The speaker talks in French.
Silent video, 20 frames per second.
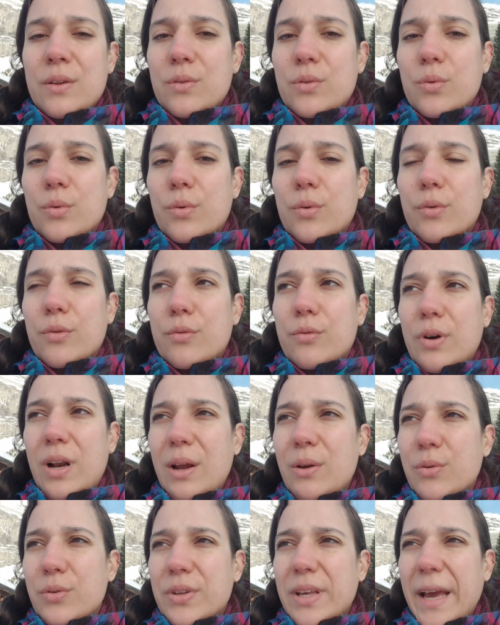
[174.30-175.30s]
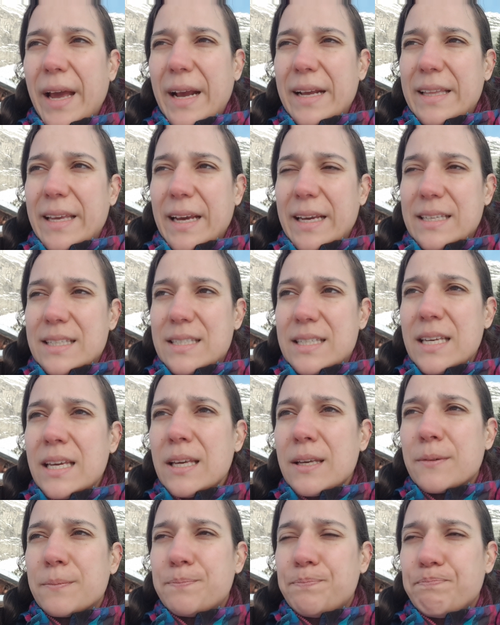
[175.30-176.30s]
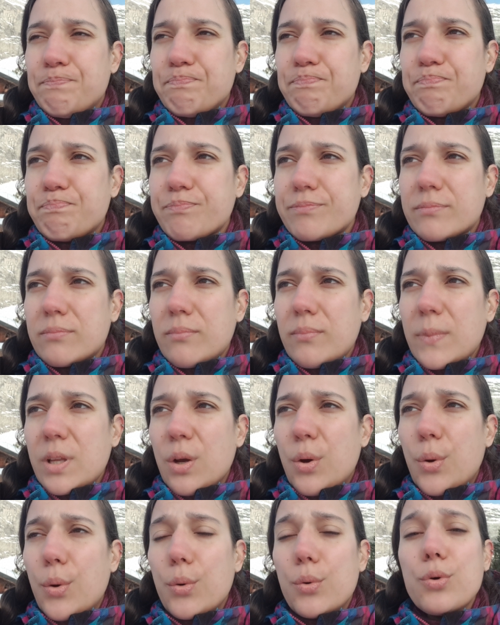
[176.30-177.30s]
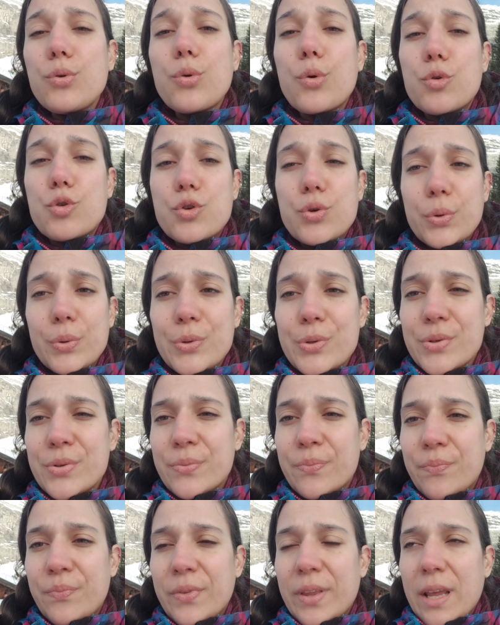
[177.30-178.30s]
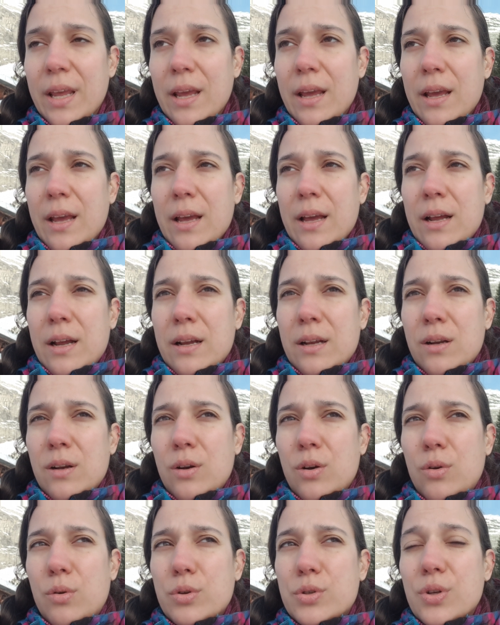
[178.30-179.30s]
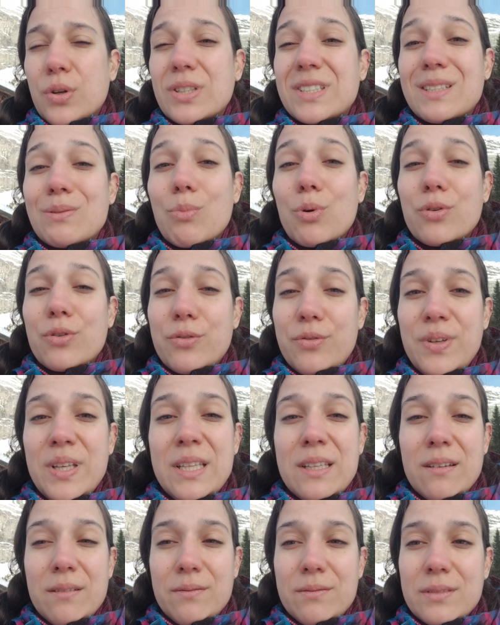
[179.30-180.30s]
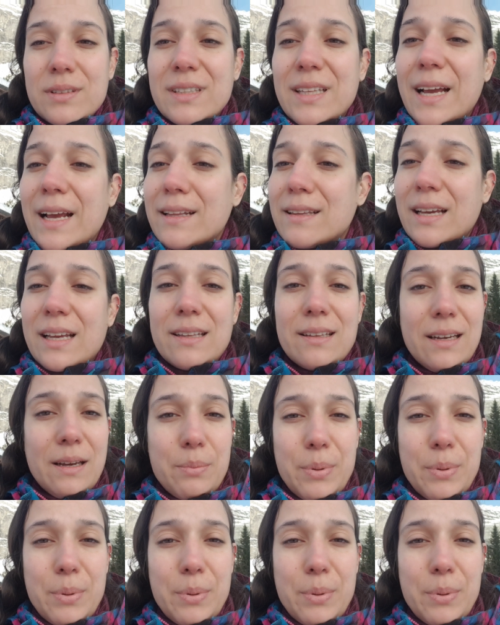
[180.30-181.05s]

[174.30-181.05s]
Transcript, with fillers: Donc voilà une autre caractéristique. Euh, autre chose, le sentiment de vide très très très